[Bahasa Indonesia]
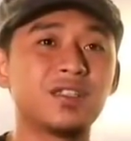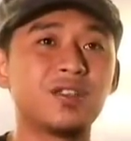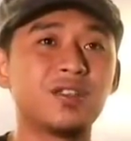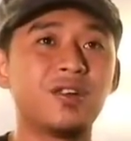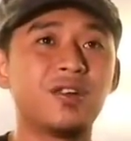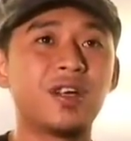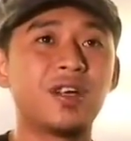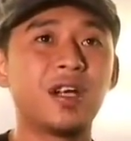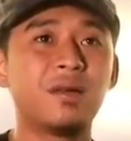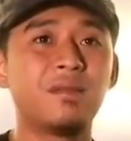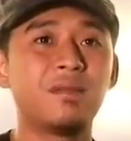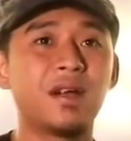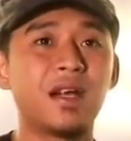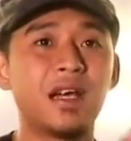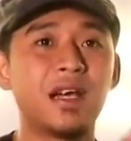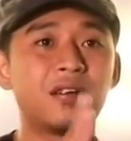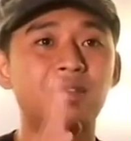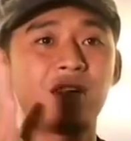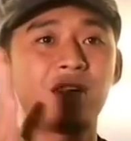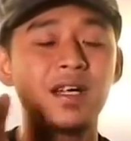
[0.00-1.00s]
seseorang
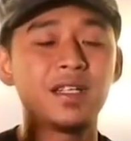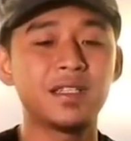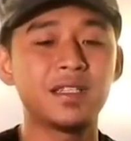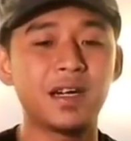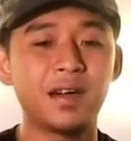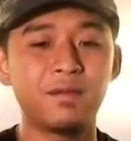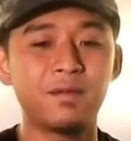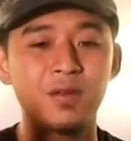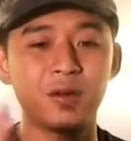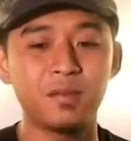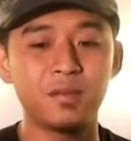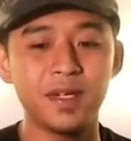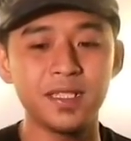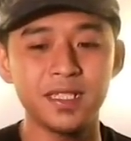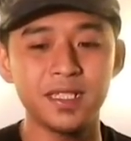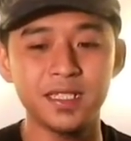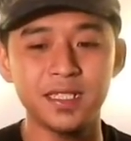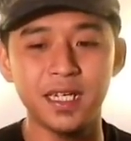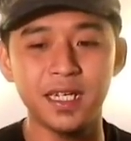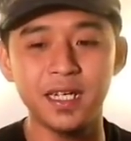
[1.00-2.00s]
melakukan
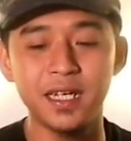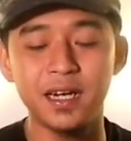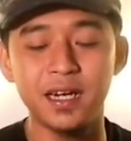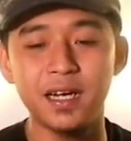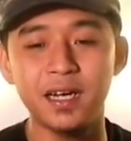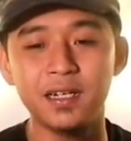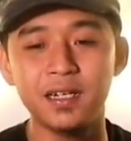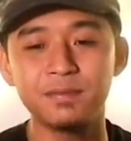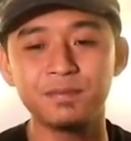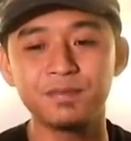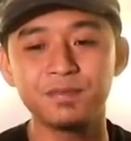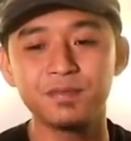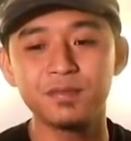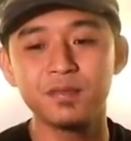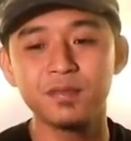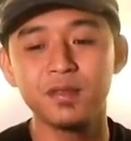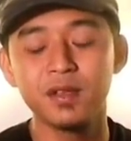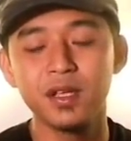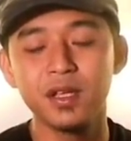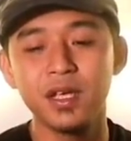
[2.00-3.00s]
transformasi kesadaran
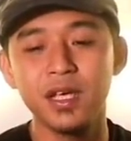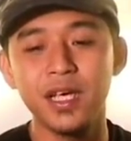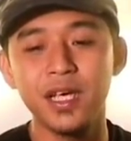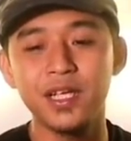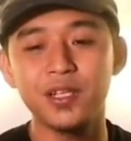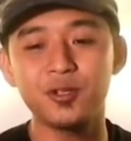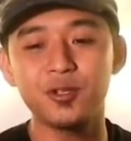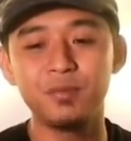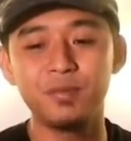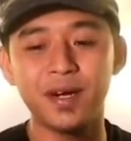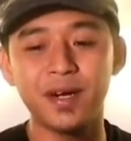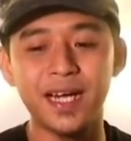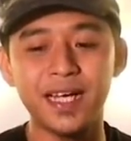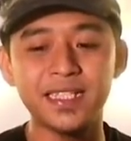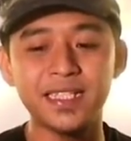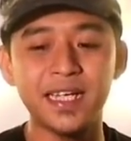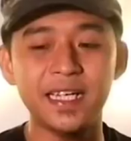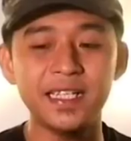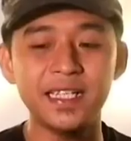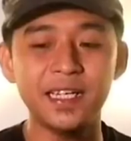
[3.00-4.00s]
itu
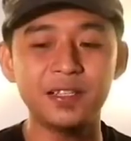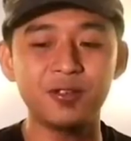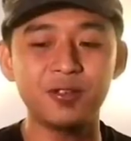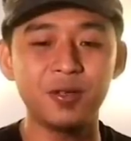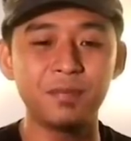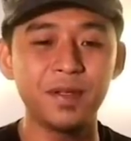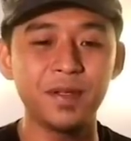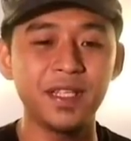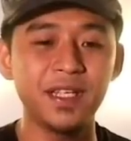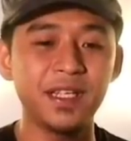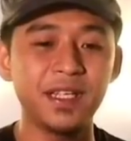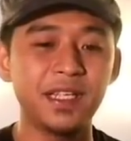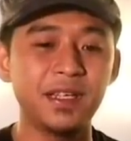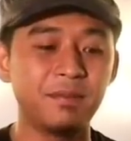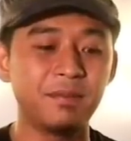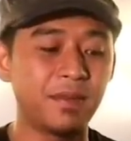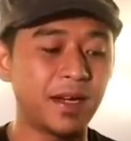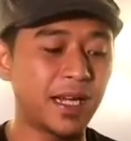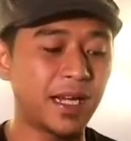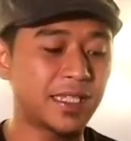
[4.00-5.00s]
merasanya itu lebih
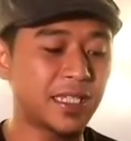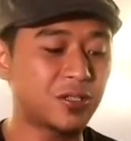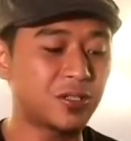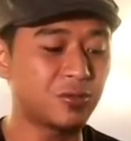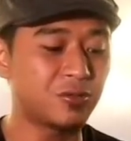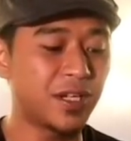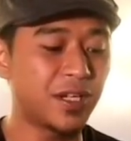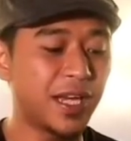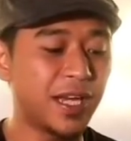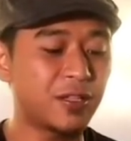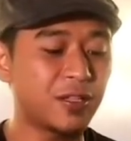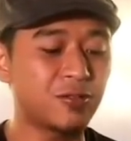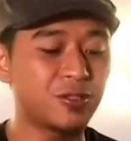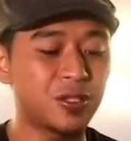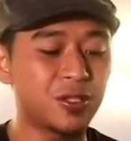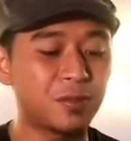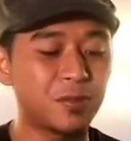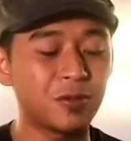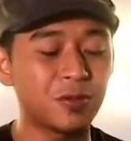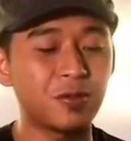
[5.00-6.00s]
tinggi merasa sudah itu
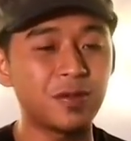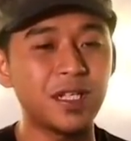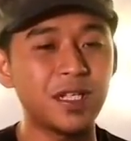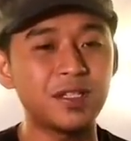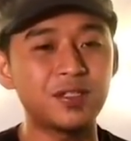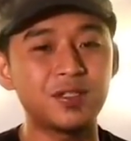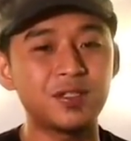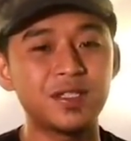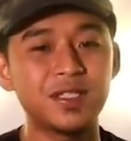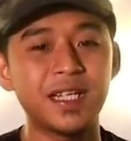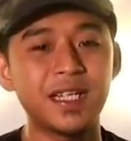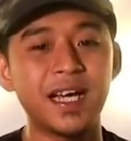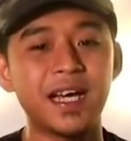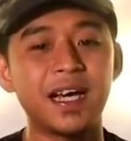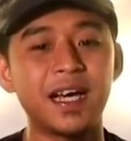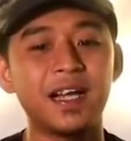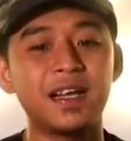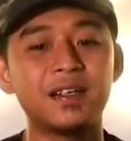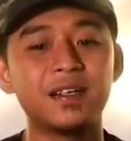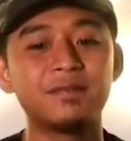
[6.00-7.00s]
sebetulnya
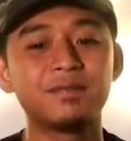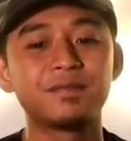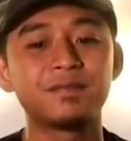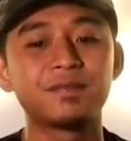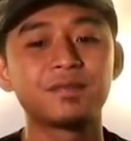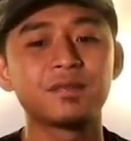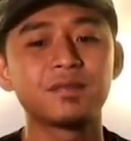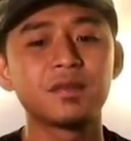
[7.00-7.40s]
gagal